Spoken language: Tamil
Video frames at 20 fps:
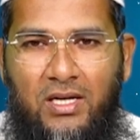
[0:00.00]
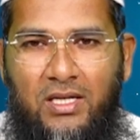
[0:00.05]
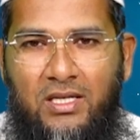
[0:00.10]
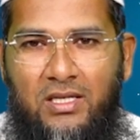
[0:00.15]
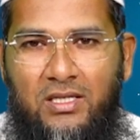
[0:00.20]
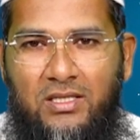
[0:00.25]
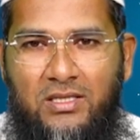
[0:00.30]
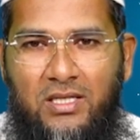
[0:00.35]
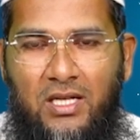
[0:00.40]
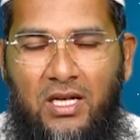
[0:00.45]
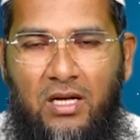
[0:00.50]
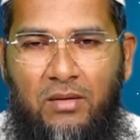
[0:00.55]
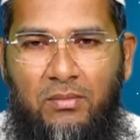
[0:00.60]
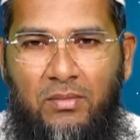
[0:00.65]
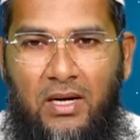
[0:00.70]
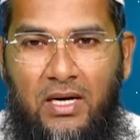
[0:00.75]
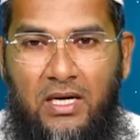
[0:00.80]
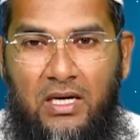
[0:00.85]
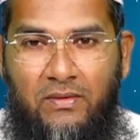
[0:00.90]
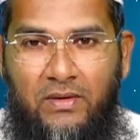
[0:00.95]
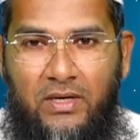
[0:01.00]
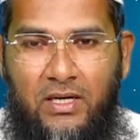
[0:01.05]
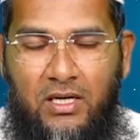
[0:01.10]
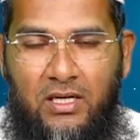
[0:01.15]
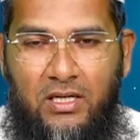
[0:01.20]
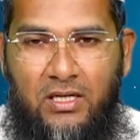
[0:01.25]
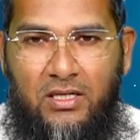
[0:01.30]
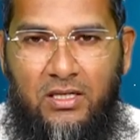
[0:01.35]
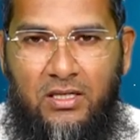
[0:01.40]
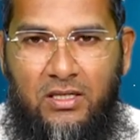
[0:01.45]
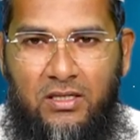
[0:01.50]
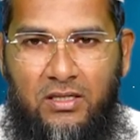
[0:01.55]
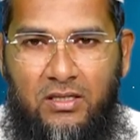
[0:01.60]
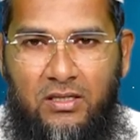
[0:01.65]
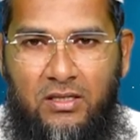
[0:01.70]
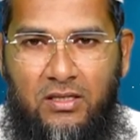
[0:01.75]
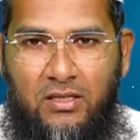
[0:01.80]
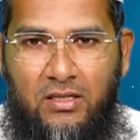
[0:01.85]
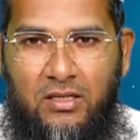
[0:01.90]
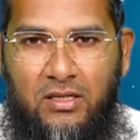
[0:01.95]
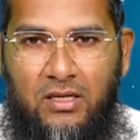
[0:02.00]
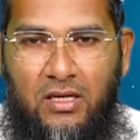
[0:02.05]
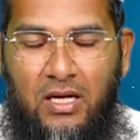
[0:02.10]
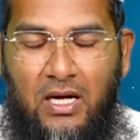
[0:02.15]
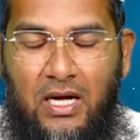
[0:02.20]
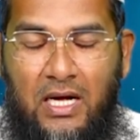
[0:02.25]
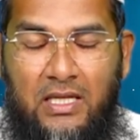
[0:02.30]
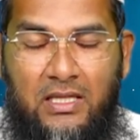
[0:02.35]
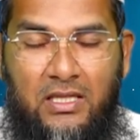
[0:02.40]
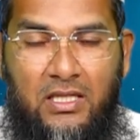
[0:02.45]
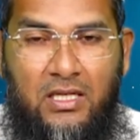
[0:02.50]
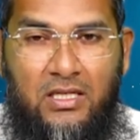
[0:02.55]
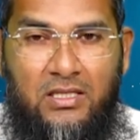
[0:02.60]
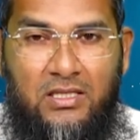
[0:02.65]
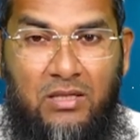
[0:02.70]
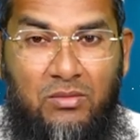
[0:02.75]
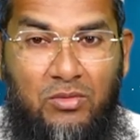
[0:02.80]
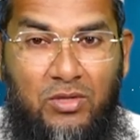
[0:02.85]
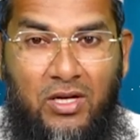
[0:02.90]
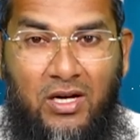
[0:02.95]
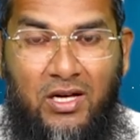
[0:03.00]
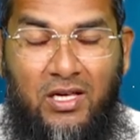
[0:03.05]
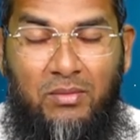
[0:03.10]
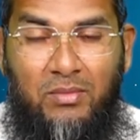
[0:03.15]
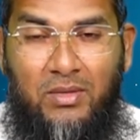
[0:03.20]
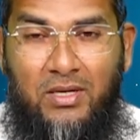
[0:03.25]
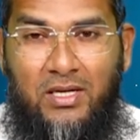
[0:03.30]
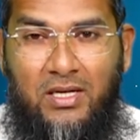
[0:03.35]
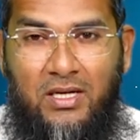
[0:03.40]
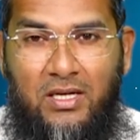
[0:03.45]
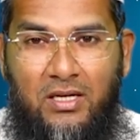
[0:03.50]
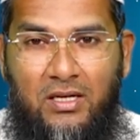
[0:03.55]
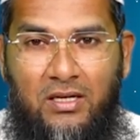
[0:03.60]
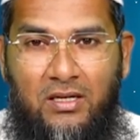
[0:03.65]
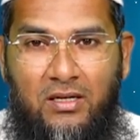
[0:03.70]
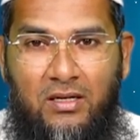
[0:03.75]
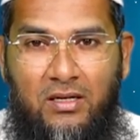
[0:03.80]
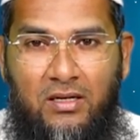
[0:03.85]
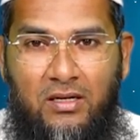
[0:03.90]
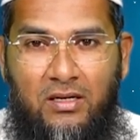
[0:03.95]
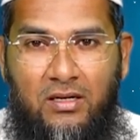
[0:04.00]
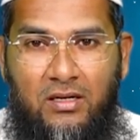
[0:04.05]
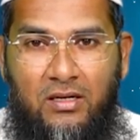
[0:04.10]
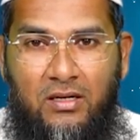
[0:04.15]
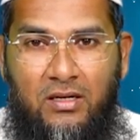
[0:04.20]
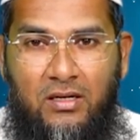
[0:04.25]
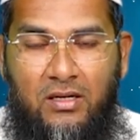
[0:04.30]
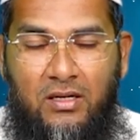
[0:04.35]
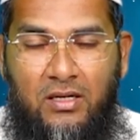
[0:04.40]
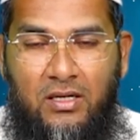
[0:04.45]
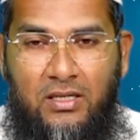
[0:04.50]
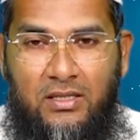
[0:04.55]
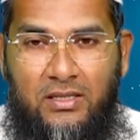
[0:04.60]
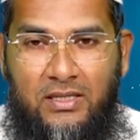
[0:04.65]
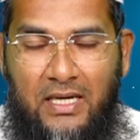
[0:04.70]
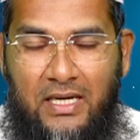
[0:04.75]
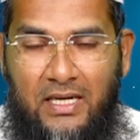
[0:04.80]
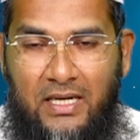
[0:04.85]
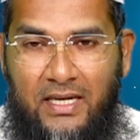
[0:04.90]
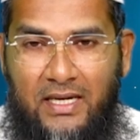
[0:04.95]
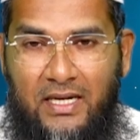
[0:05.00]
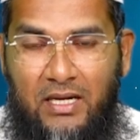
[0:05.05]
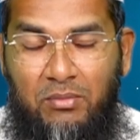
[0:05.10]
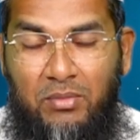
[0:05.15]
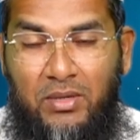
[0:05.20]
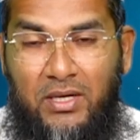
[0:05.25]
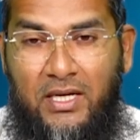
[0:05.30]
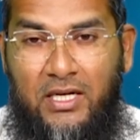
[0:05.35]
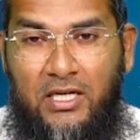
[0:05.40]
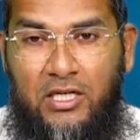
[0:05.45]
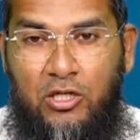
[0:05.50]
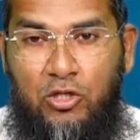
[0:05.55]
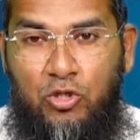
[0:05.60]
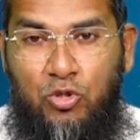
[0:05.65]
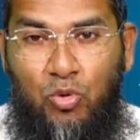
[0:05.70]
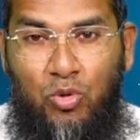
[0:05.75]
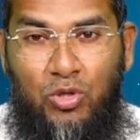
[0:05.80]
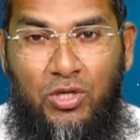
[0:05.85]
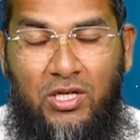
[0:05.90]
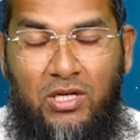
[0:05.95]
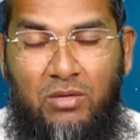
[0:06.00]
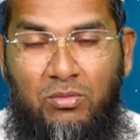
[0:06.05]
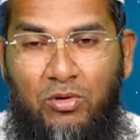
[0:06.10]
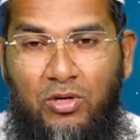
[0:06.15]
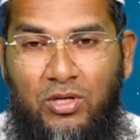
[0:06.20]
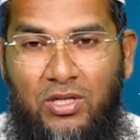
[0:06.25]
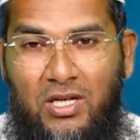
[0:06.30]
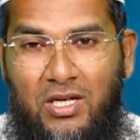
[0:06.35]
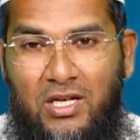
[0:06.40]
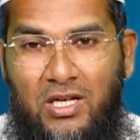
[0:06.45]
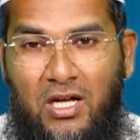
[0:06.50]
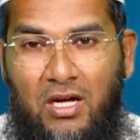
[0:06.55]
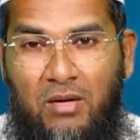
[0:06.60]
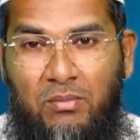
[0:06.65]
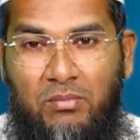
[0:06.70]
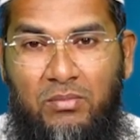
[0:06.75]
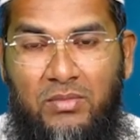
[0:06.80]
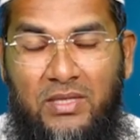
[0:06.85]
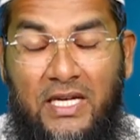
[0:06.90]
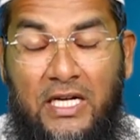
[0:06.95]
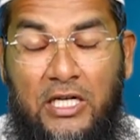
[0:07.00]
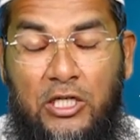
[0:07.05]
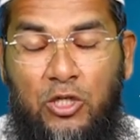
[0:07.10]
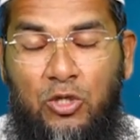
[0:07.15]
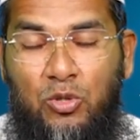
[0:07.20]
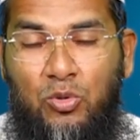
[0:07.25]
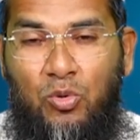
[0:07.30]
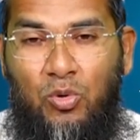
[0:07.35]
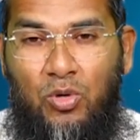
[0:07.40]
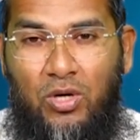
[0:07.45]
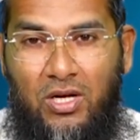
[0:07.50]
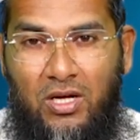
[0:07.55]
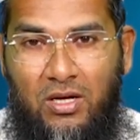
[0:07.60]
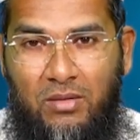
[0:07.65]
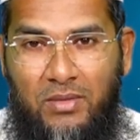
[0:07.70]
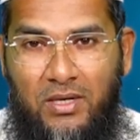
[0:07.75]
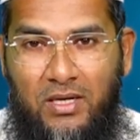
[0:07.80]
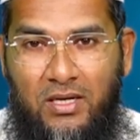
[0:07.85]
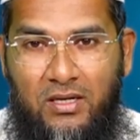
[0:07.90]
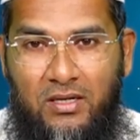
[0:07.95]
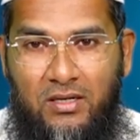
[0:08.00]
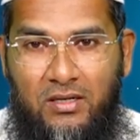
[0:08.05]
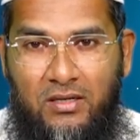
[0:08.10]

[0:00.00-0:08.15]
அலஹி சலாம் அன்னவர்களுக்கு அந்த சமுதாய மக்கள் தன்னை நபி என்று சொல்கிற பொழுதெல்லாம் ஏற்றுக்கொள்ளாமல்